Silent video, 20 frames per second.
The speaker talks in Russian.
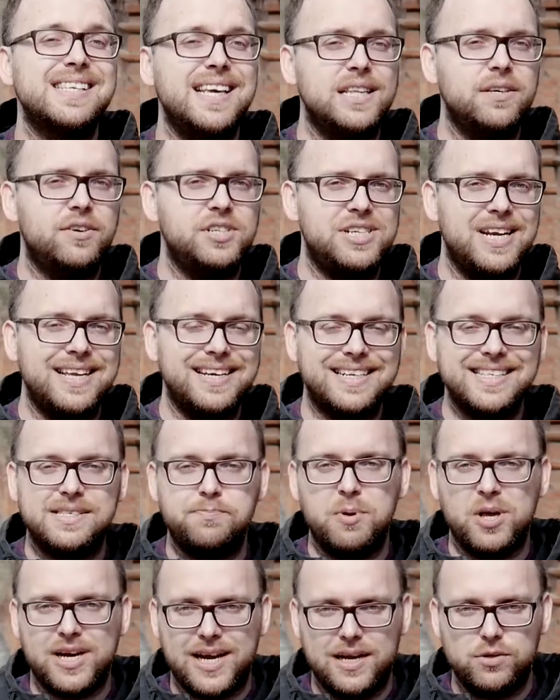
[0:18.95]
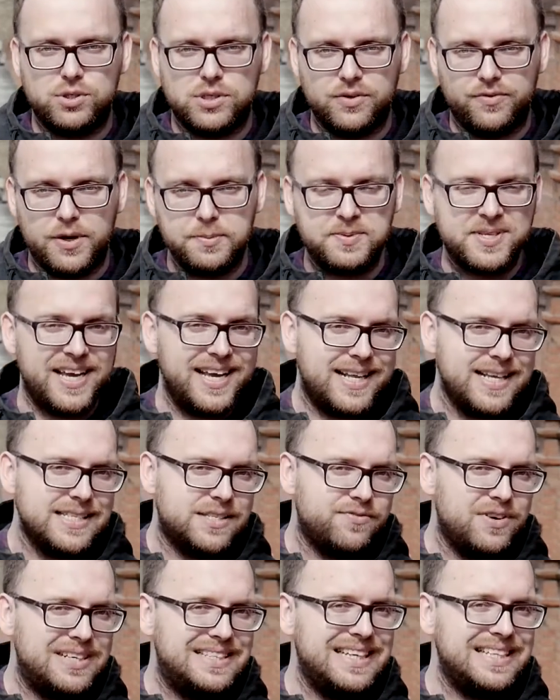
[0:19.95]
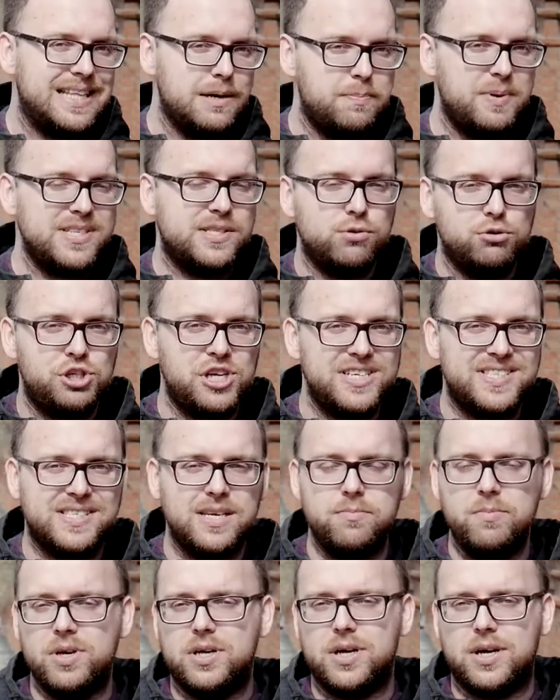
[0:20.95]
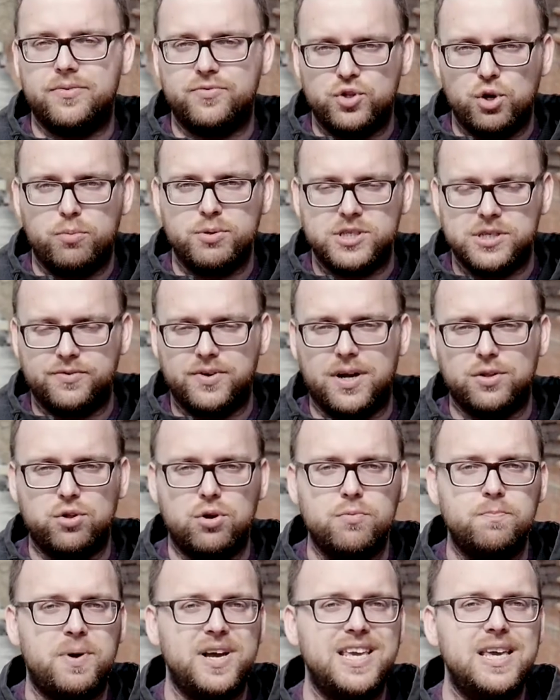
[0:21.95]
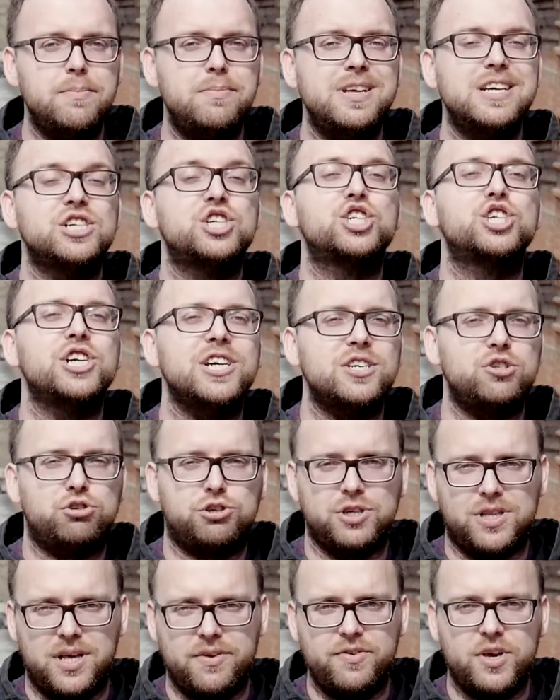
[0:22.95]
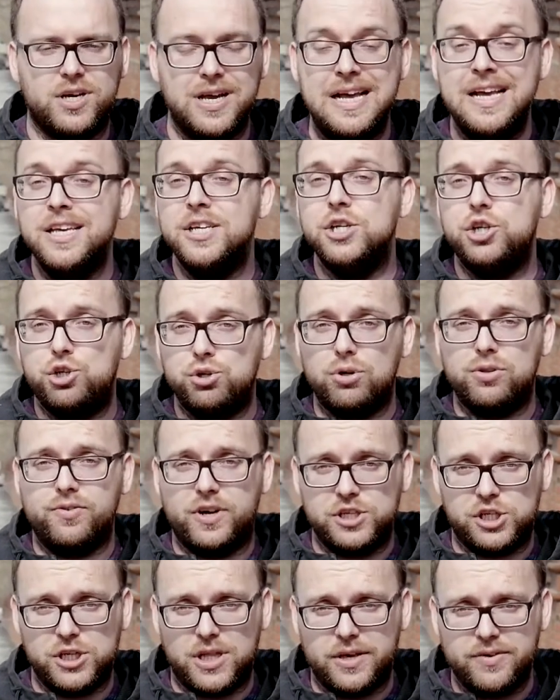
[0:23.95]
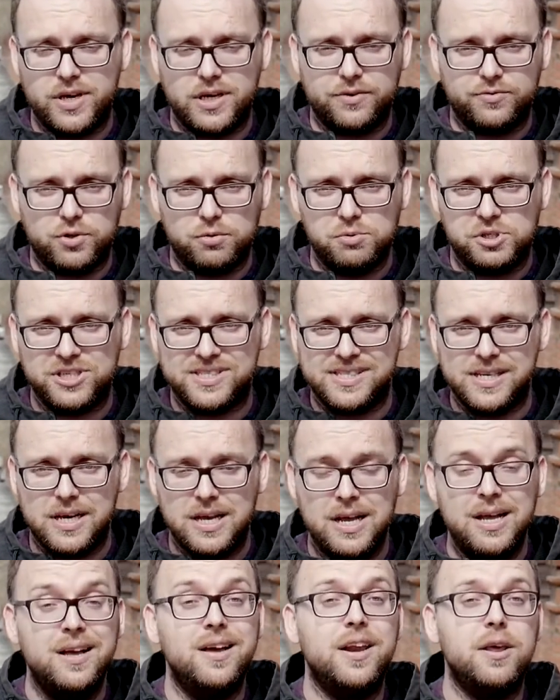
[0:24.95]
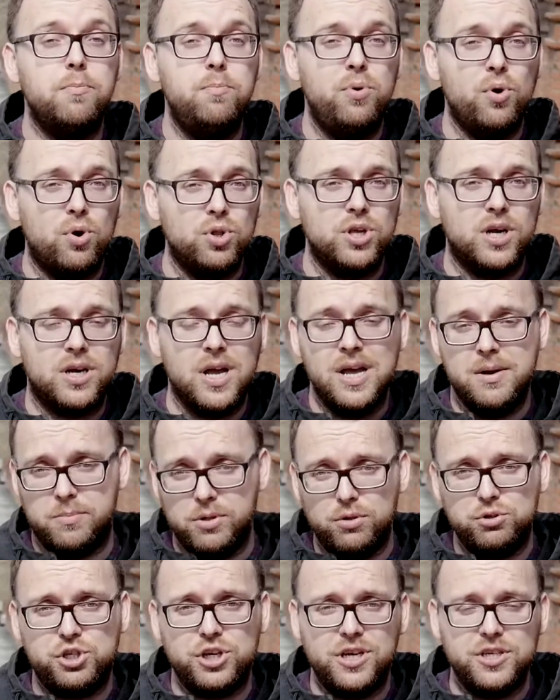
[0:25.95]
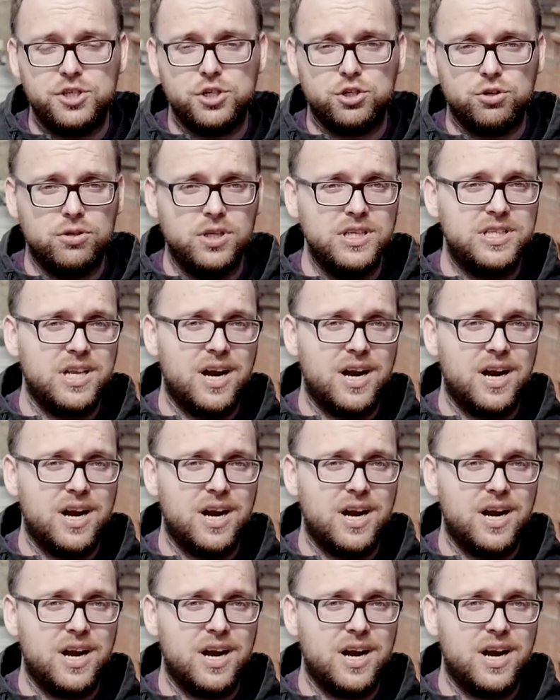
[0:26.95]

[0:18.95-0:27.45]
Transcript: Следователи разбираются в обстоятельствах ДТП с участием микроавтобуса, в котором погибли 6 человек. Еще два человека, в том числе ребенок, получили тяжелые